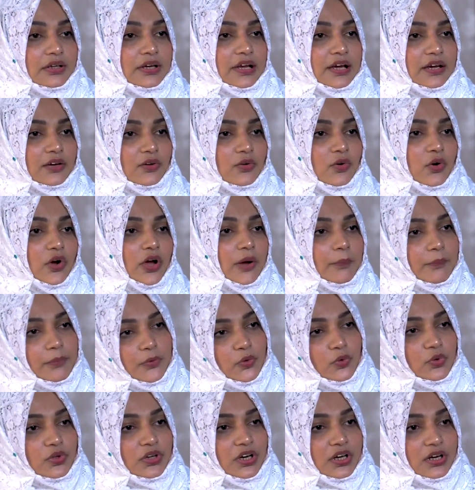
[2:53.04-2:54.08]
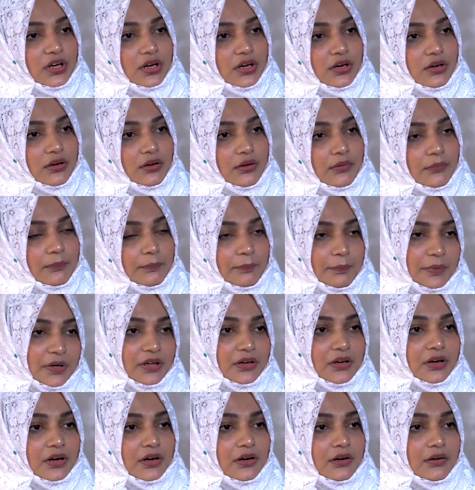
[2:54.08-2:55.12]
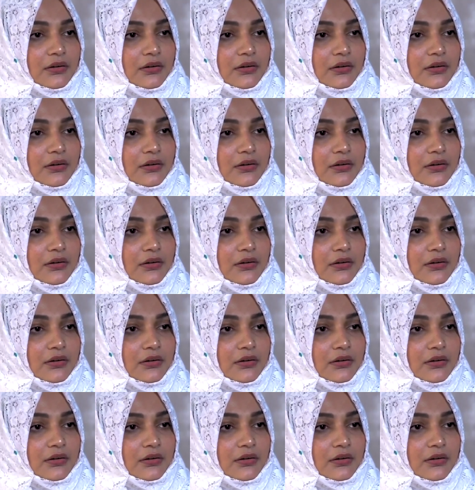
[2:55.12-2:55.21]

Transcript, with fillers: लेग को एम्पलूट करना पड़ेगा